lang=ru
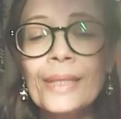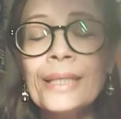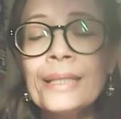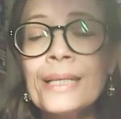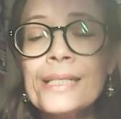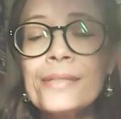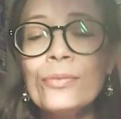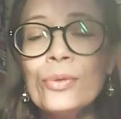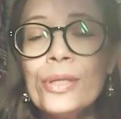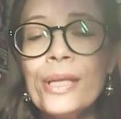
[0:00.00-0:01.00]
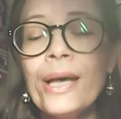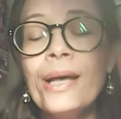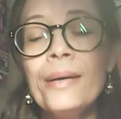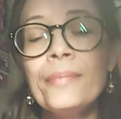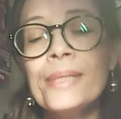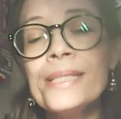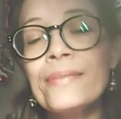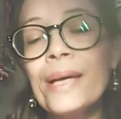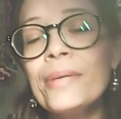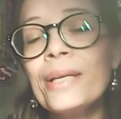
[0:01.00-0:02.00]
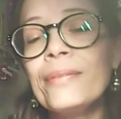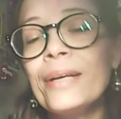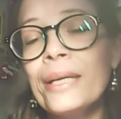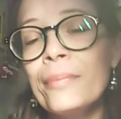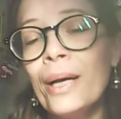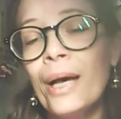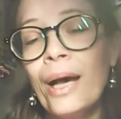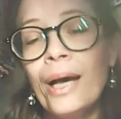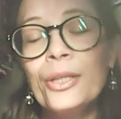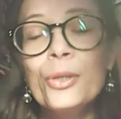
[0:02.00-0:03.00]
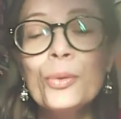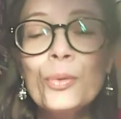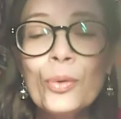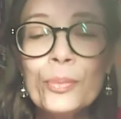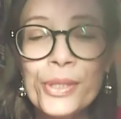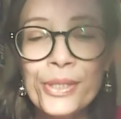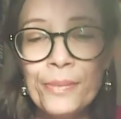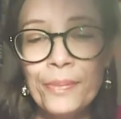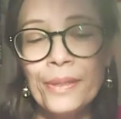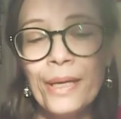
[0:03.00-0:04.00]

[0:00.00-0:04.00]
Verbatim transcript: Итак, сегодня мы с вами говорим о другом типе,